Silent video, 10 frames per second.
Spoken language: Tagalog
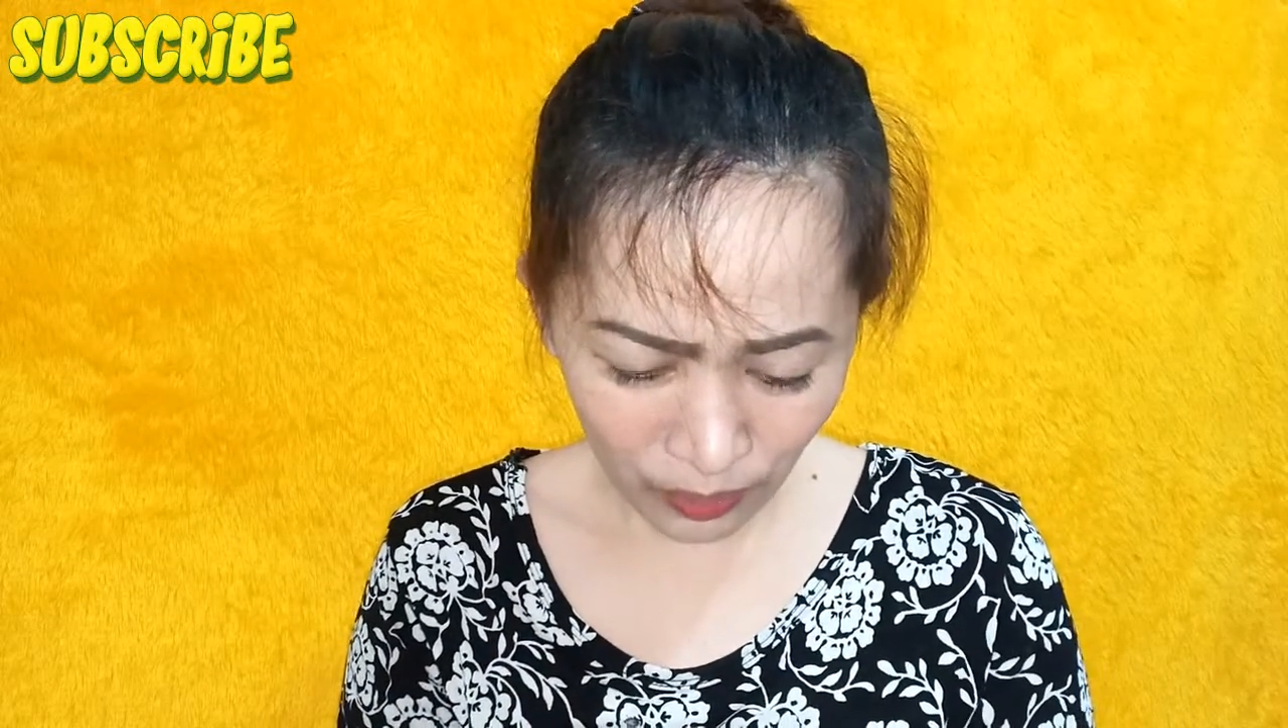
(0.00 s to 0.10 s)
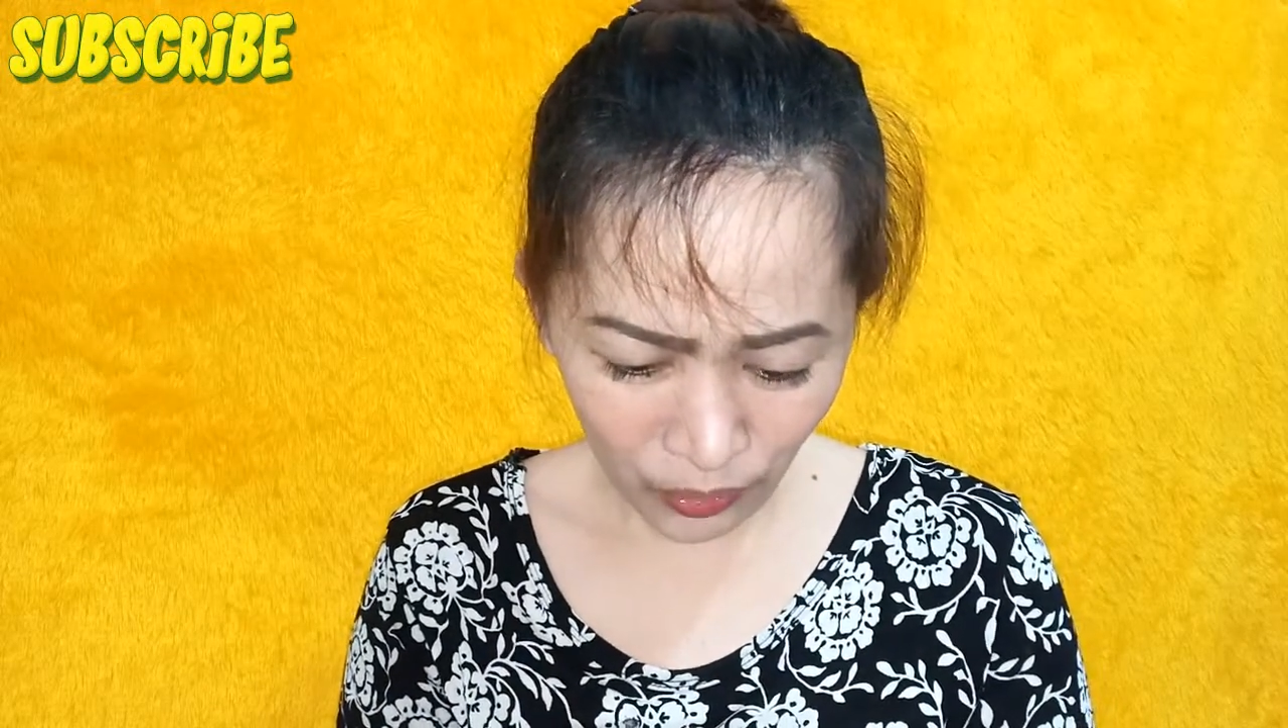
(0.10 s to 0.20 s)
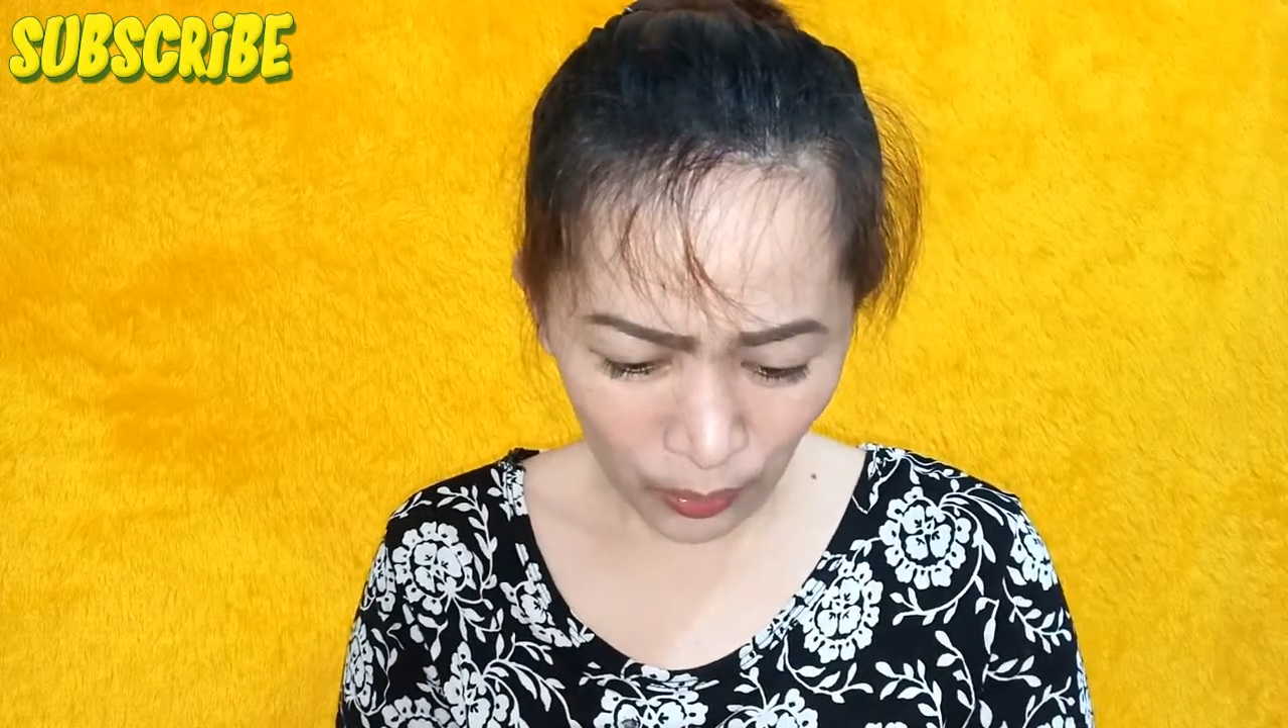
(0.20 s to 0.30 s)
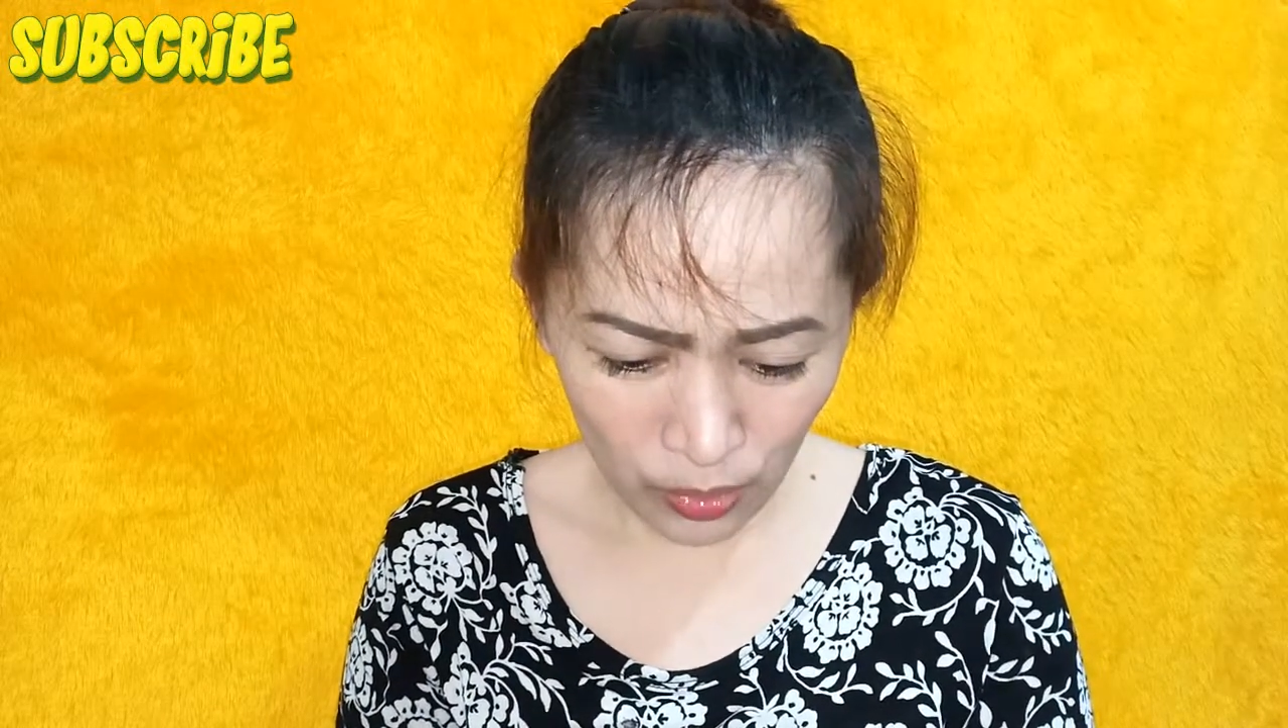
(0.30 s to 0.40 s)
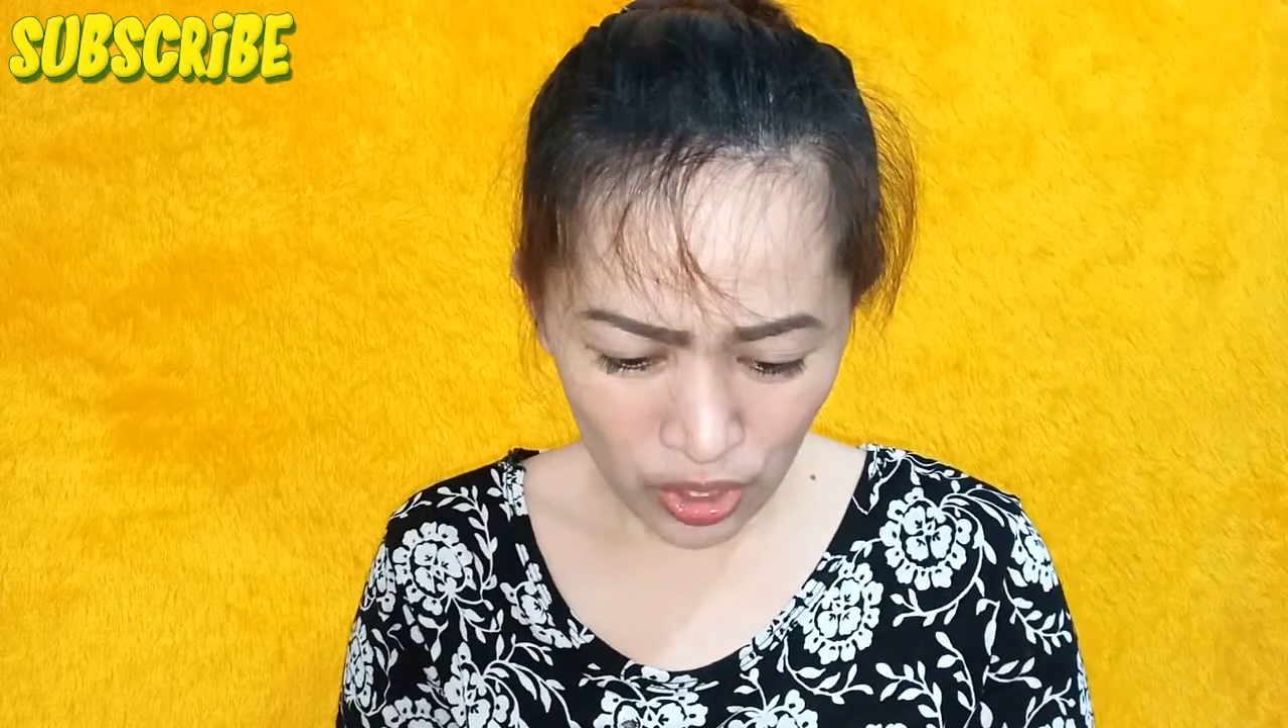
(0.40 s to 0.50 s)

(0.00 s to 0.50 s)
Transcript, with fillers: from